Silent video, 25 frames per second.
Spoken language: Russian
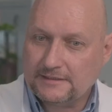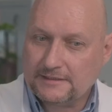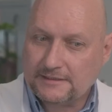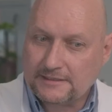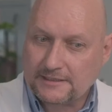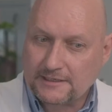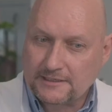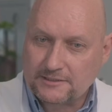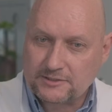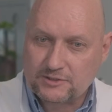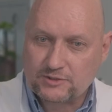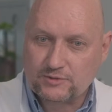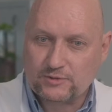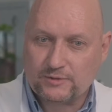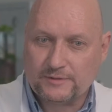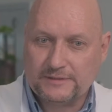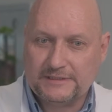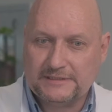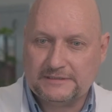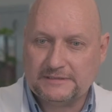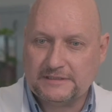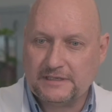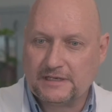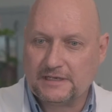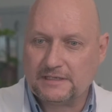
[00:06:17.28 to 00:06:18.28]
Хорошо.
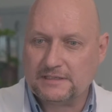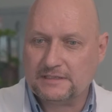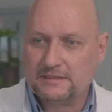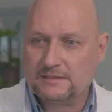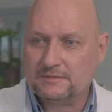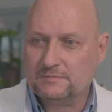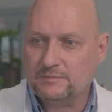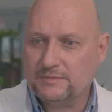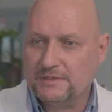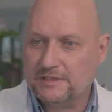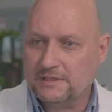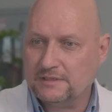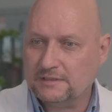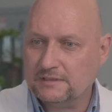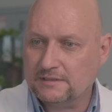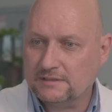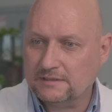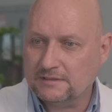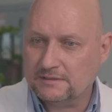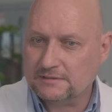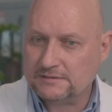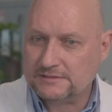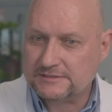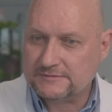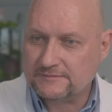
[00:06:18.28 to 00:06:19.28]
Итак, мы
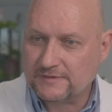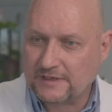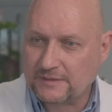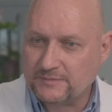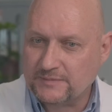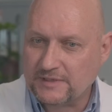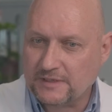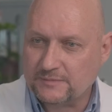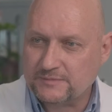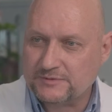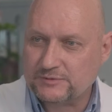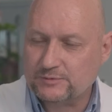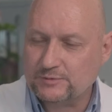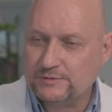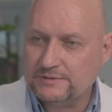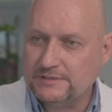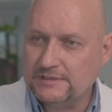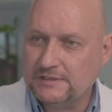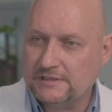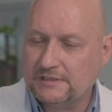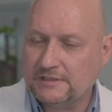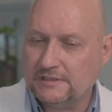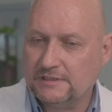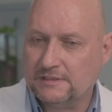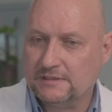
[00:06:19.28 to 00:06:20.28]
с вами
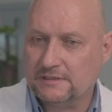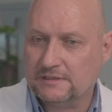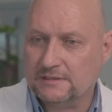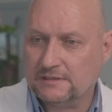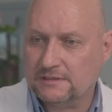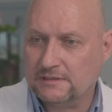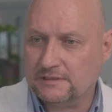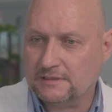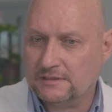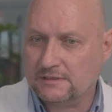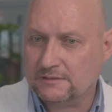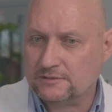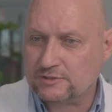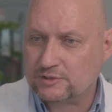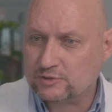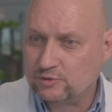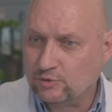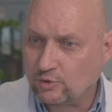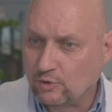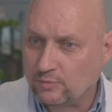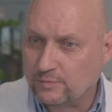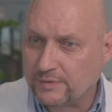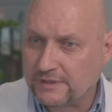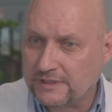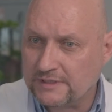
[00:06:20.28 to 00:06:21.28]
обсудили, э,
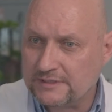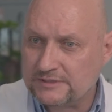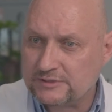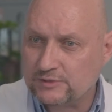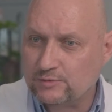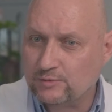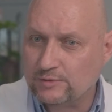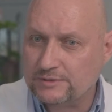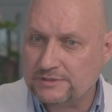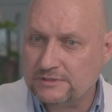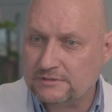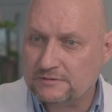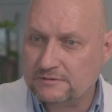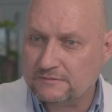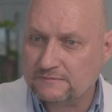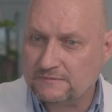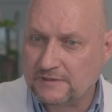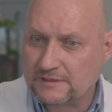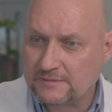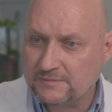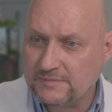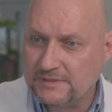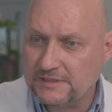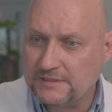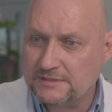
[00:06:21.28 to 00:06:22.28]
что происходит в
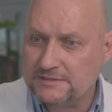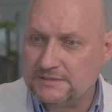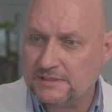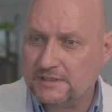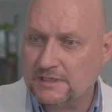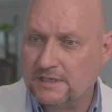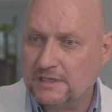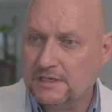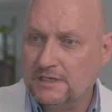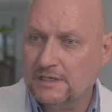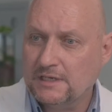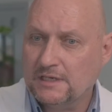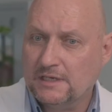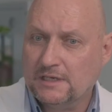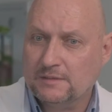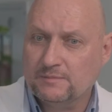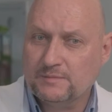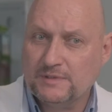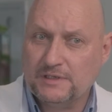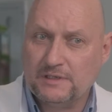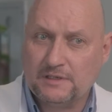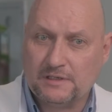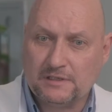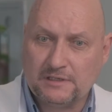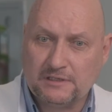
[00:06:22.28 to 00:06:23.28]
орбите.
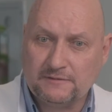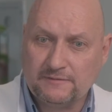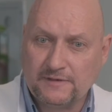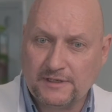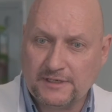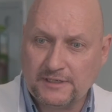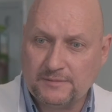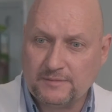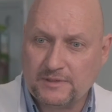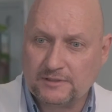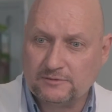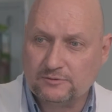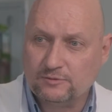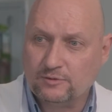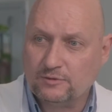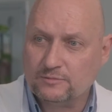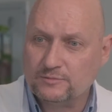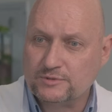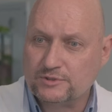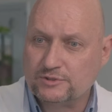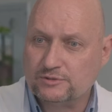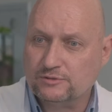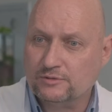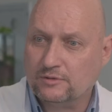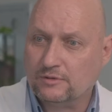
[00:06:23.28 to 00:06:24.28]
Мы говорим о том,
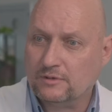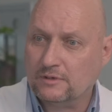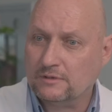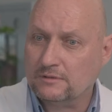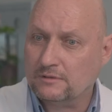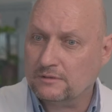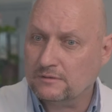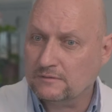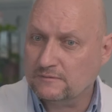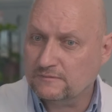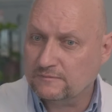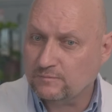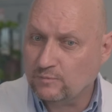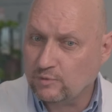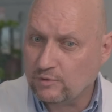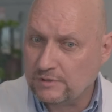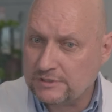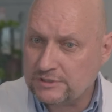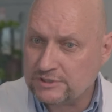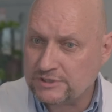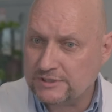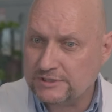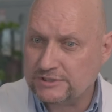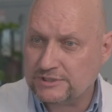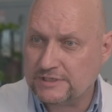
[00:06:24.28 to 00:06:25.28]
что в
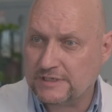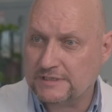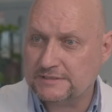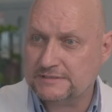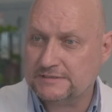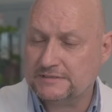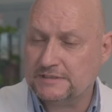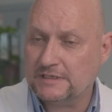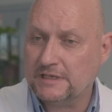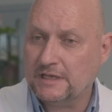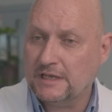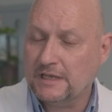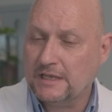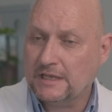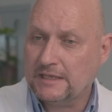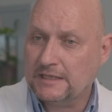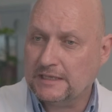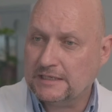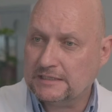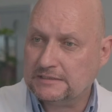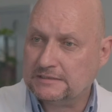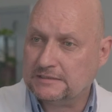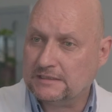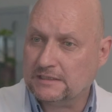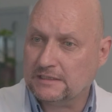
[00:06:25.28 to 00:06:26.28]
большей части
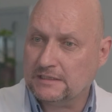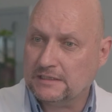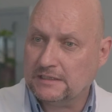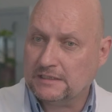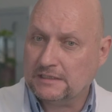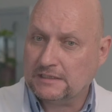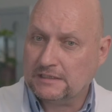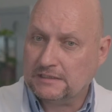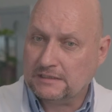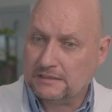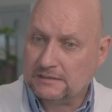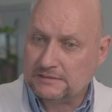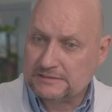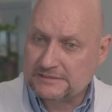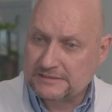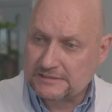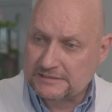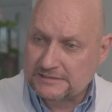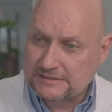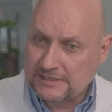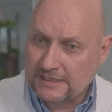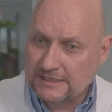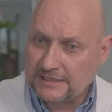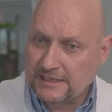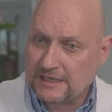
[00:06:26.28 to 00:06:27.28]
это
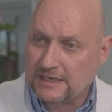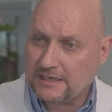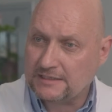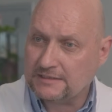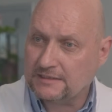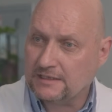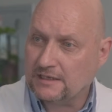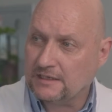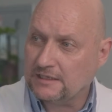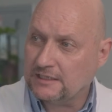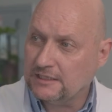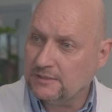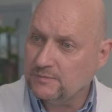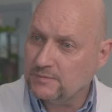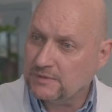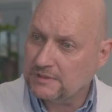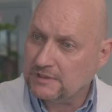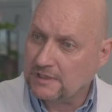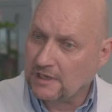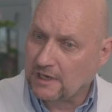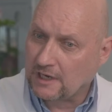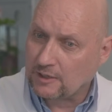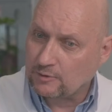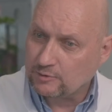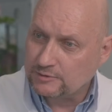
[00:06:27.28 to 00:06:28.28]
состояние
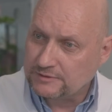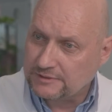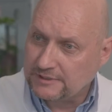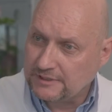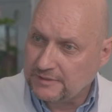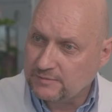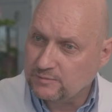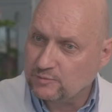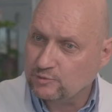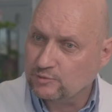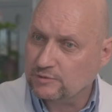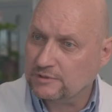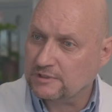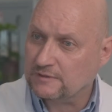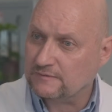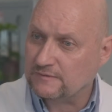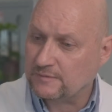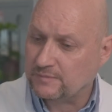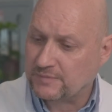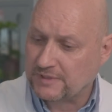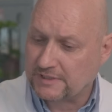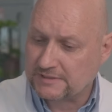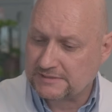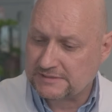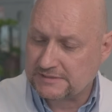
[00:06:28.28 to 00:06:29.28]
именно аутоиммунного
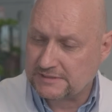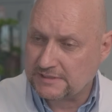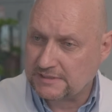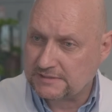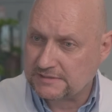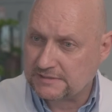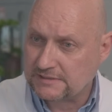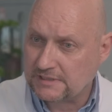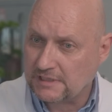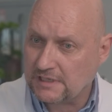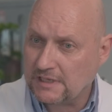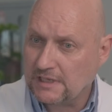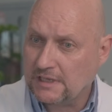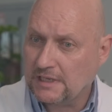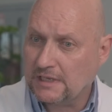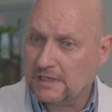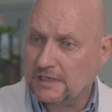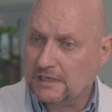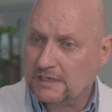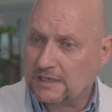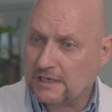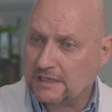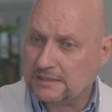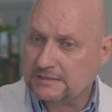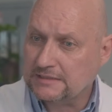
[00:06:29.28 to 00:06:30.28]
процесса,
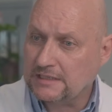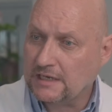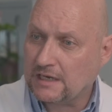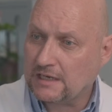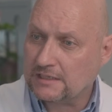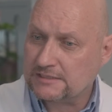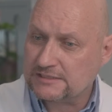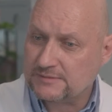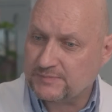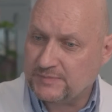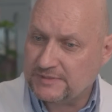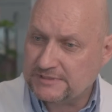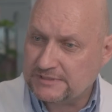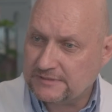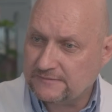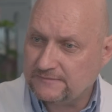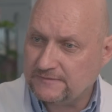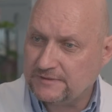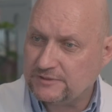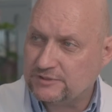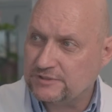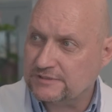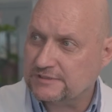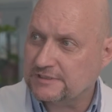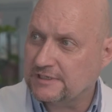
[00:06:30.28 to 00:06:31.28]
когда
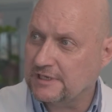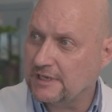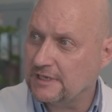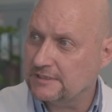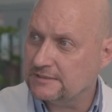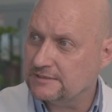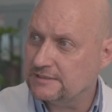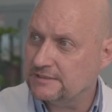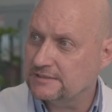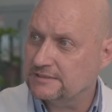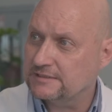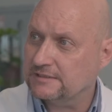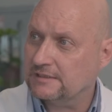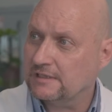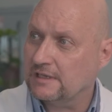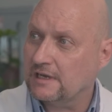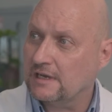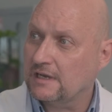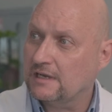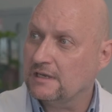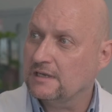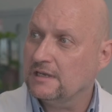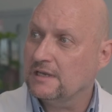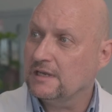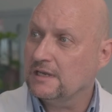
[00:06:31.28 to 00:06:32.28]
специфические
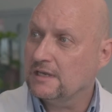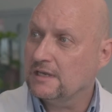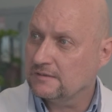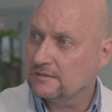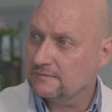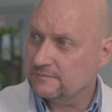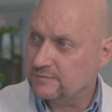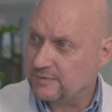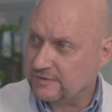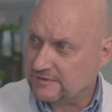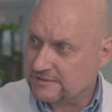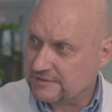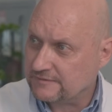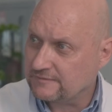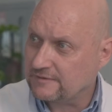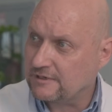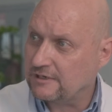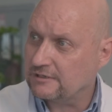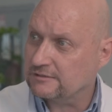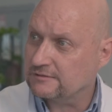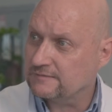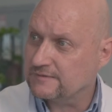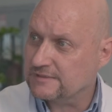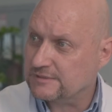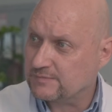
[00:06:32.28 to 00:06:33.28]
антитела
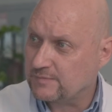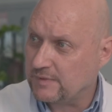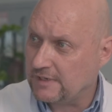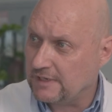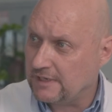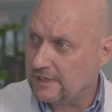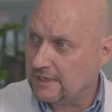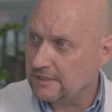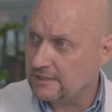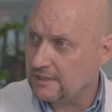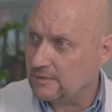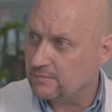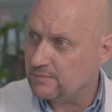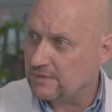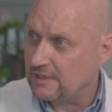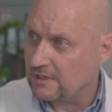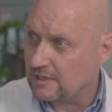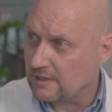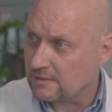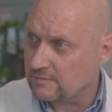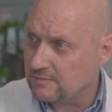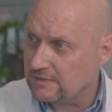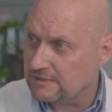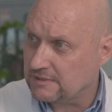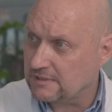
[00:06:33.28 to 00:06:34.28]
вызывают воспаление
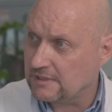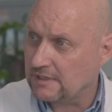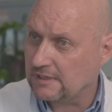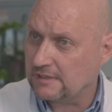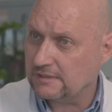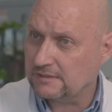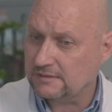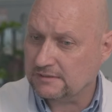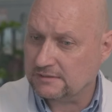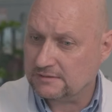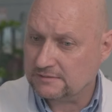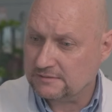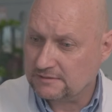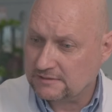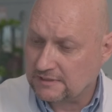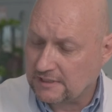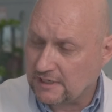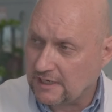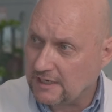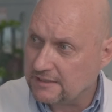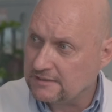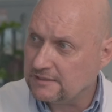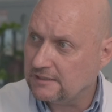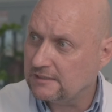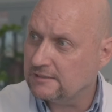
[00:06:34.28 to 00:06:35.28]
переорбитальных
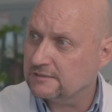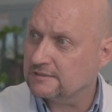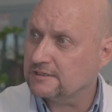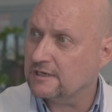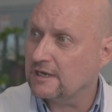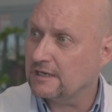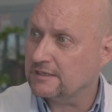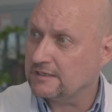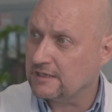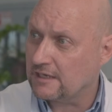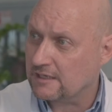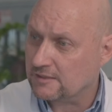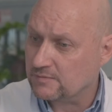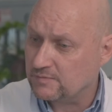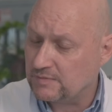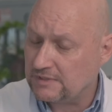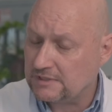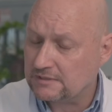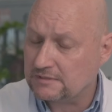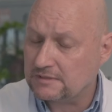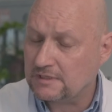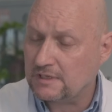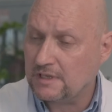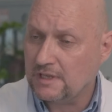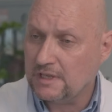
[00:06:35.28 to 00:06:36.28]
ткани или ткани mm-hmm.
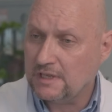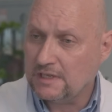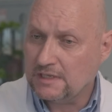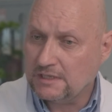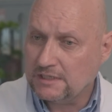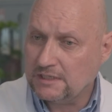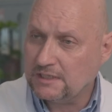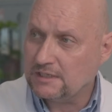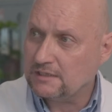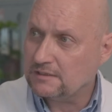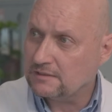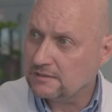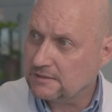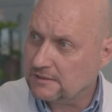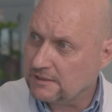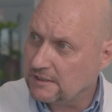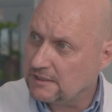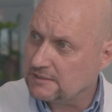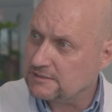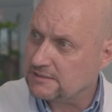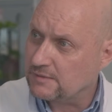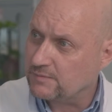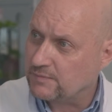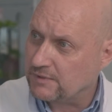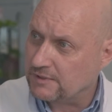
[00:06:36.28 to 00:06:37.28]
орбиты, и
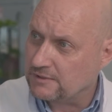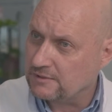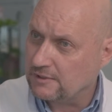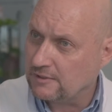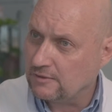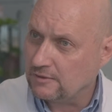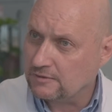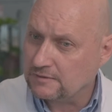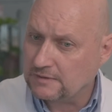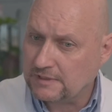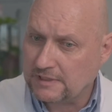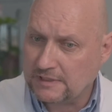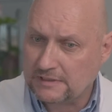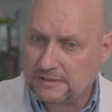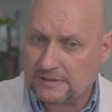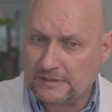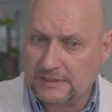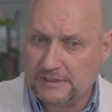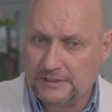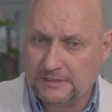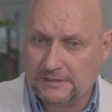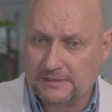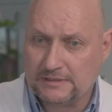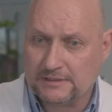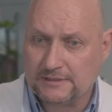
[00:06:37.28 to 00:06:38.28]
есть определенная
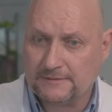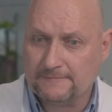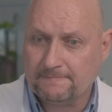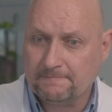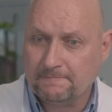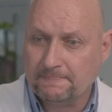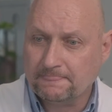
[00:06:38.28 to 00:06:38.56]
клиника.